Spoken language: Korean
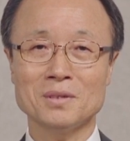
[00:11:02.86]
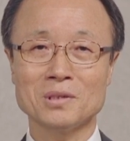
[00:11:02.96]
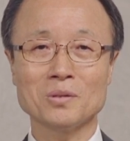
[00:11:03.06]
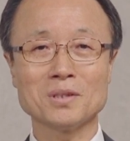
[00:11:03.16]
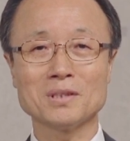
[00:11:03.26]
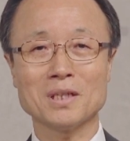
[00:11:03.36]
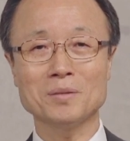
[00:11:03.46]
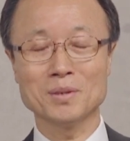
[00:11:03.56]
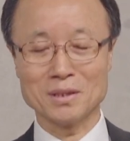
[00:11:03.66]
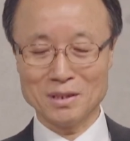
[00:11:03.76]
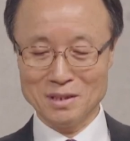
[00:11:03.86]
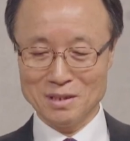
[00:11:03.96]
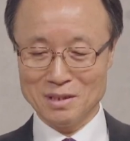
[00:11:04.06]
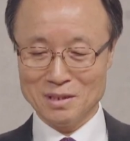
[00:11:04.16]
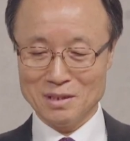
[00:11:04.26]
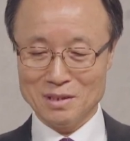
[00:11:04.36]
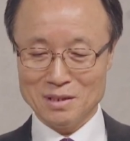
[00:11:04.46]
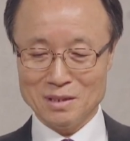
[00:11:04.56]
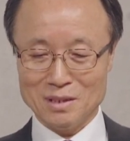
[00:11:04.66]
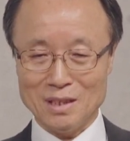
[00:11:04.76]
또 어떤 사람은
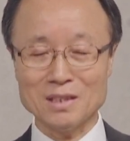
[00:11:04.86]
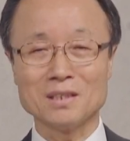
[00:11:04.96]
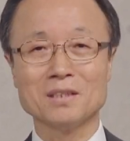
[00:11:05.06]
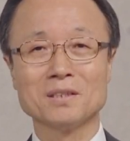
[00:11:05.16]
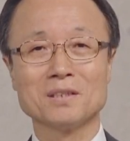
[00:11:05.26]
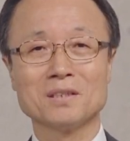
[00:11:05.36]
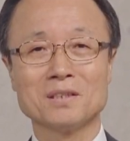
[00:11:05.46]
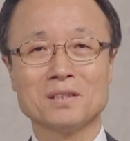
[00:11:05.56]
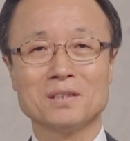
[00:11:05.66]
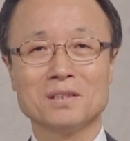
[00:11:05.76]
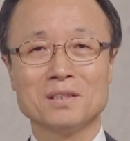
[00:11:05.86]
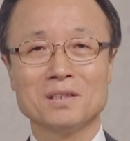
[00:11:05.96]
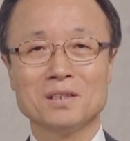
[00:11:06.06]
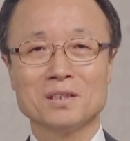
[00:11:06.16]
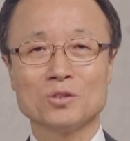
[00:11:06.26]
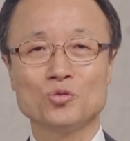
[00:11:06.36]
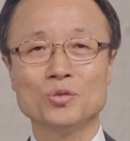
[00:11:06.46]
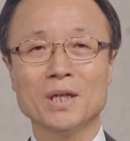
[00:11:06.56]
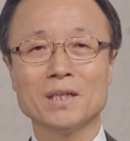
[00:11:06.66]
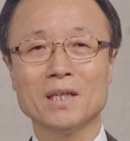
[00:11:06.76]
아 그건
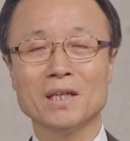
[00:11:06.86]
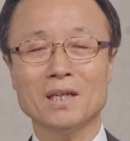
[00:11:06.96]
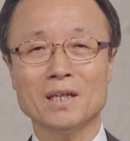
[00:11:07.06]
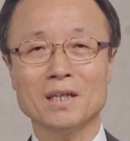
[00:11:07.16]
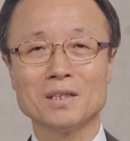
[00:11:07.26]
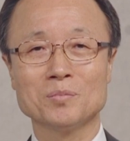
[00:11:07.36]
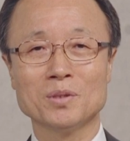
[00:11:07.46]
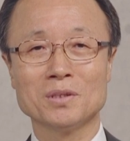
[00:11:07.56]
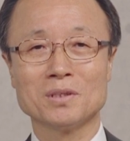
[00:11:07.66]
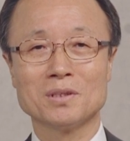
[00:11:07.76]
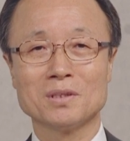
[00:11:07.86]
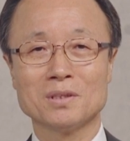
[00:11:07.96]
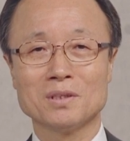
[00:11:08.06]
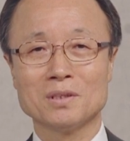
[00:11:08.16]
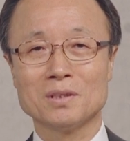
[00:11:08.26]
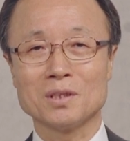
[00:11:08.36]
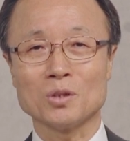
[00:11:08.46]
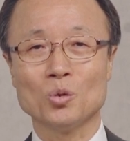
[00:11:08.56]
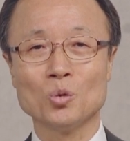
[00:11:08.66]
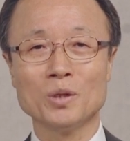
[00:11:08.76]
부약의 하나님은
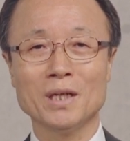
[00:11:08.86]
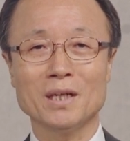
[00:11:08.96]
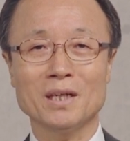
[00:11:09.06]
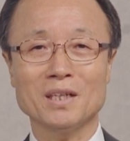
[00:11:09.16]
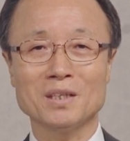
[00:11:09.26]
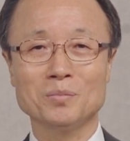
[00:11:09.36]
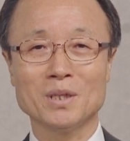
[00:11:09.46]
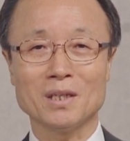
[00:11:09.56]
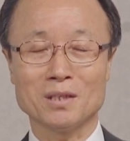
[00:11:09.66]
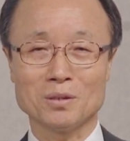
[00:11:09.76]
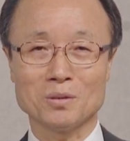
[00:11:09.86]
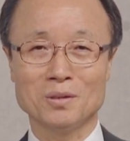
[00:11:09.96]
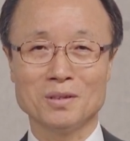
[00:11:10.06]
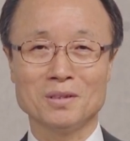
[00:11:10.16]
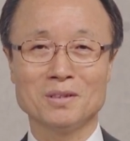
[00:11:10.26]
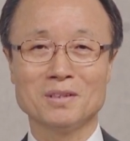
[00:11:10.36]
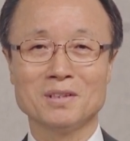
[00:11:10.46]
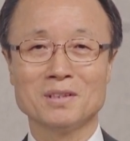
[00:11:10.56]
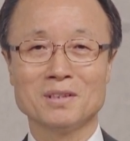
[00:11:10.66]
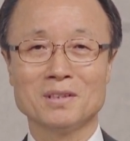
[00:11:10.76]
공의 하나님이라 그렇고
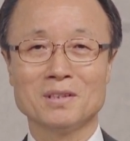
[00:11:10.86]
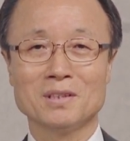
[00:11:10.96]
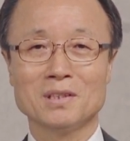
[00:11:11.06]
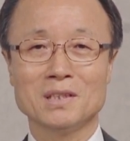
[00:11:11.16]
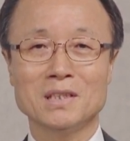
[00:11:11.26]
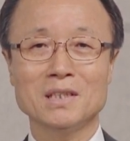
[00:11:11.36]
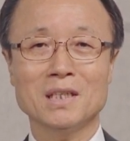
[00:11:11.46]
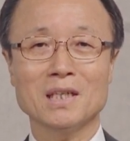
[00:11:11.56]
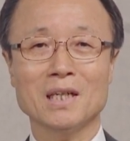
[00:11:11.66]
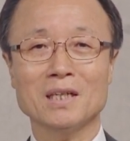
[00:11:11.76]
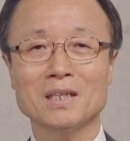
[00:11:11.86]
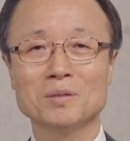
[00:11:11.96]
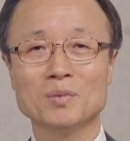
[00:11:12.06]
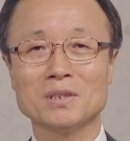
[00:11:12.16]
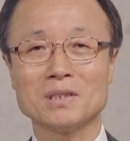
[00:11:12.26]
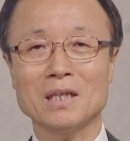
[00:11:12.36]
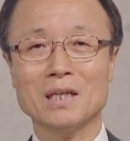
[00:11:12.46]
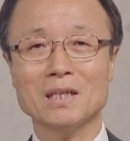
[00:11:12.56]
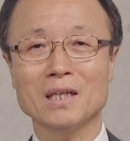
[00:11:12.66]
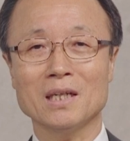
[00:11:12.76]
신약의 하나님은
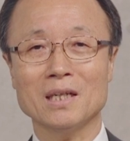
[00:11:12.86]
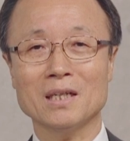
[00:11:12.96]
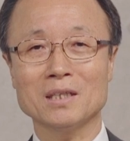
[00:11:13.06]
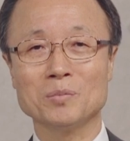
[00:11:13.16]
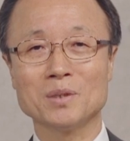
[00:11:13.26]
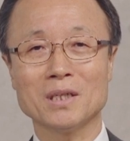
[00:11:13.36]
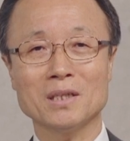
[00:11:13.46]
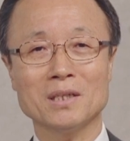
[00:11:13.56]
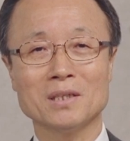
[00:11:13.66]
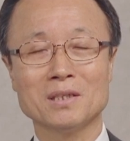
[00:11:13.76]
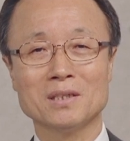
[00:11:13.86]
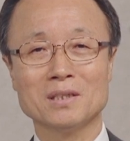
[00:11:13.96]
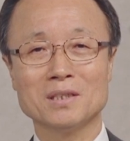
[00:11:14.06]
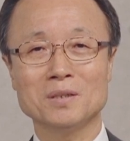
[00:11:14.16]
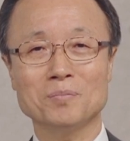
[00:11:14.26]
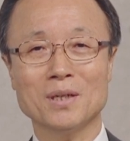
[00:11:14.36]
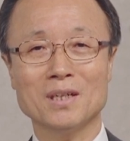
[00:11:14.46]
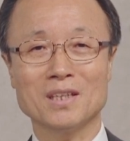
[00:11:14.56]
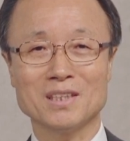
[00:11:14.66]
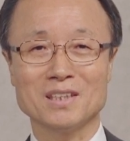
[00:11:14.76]
사랑의 하나님이라
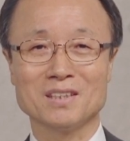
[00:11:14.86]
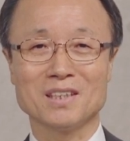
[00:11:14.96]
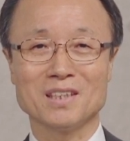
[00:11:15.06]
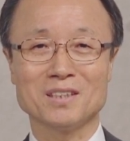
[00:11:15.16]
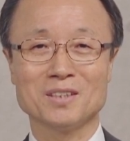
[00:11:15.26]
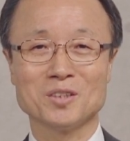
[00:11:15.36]
심판을 하지 않는데요.